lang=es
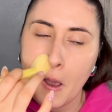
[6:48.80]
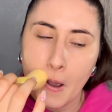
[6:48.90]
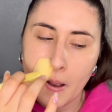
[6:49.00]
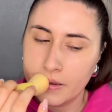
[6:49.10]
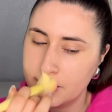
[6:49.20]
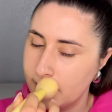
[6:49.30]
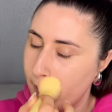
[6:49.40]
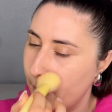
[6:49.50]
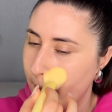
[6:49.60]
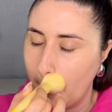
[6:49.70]
Así que
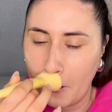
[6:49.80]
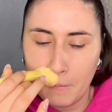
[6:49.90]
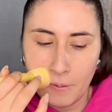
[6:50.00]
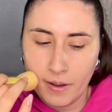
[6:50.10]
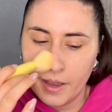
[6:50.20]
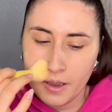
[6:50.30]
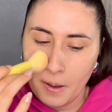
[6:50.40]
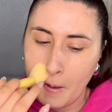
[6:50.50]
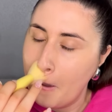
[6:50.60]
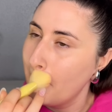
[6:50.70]
bueno, como veis,
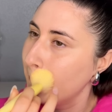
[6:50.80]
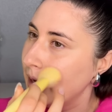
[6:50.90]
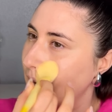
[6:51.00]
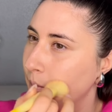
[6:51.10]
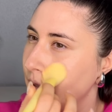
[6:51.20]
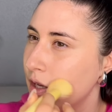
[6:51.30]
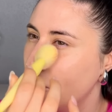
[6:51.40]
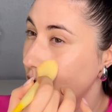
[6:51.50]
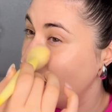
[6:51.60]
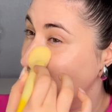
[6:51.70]
me la
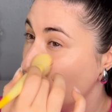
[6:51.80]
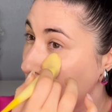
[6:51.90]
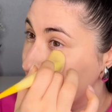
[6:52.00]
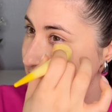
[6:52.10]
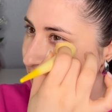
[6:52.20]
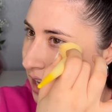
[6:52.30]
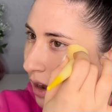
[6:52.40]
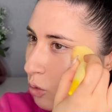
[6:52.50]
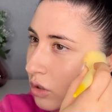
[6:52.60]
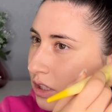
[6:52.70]
aplico, la tengo casi en la
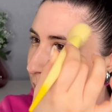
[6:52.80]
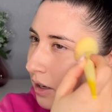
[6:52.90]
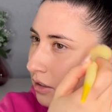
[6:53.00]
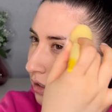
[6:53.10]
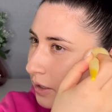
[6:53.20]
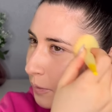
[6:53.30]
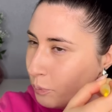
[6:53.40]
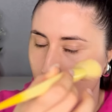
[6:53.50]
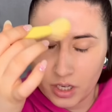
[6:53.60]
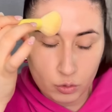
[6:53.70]
última,
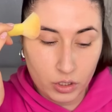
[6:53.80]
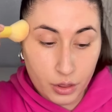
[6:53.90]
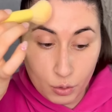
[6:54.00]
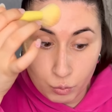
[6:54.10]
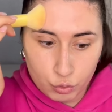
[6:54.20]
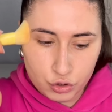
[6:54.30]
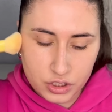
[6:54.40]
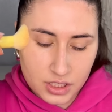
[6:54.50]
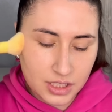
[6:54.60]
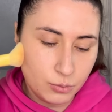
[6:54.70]
porque la utilizo
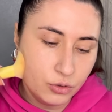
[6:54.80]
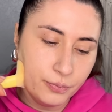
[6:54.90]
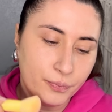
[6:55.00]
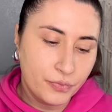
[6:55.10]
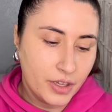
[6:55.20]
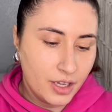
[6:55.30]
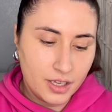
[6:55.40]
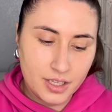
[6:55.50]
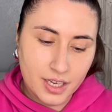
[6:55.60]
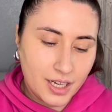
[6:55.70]
muchísimo.
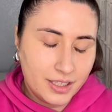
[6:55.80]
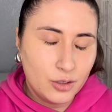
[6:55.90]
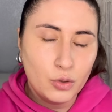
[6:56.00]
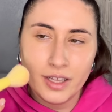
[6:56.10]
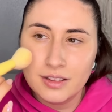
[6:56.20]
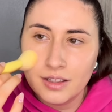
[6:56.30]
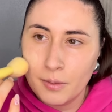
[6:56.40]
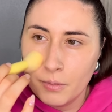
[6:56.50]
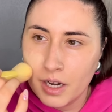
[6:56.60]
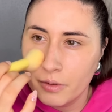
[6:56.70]
Y es que la textura es
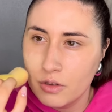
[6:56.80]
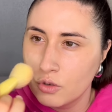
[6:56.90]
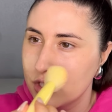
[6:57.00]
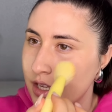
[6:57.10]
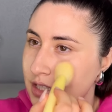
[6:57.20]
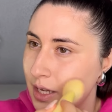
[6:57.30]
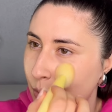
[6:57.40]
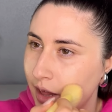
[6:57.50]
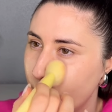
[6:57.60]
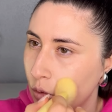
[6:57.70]
tan maravillosa, se
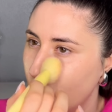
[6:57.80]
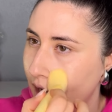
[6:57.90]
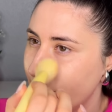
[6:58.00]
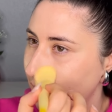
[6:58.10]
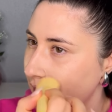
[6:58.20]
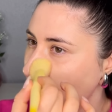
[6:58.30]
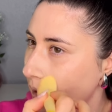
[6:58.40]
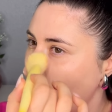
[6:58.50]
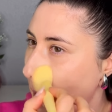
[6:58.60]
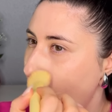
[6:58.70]
puede modular, ¿vale?
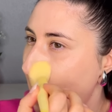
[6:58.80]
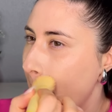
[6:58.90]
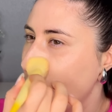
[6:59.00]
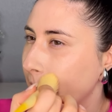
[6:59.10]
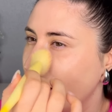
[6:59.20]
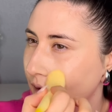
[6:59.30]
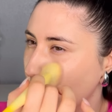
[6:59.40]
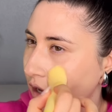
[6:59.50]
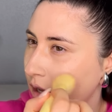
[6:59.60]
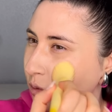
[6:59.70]
Mira,
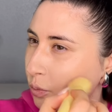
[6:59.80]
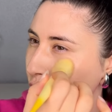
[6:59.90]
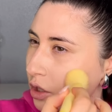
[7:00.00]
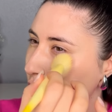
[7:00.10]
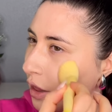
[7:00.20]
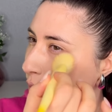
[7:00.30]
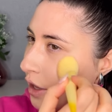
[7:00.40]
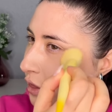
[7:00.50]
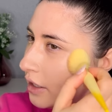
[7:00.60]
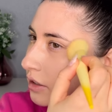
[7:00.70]
voy a darme un poquito en la zona
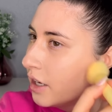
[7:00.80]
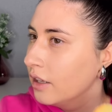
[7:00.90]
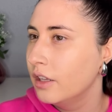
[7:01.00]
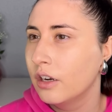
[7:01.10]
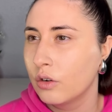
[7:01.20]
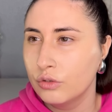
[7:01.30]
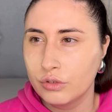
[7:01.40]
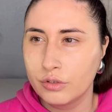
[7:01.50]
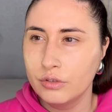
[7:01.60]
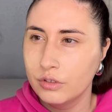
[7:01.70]
central del
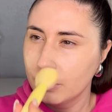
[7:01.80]
rostro.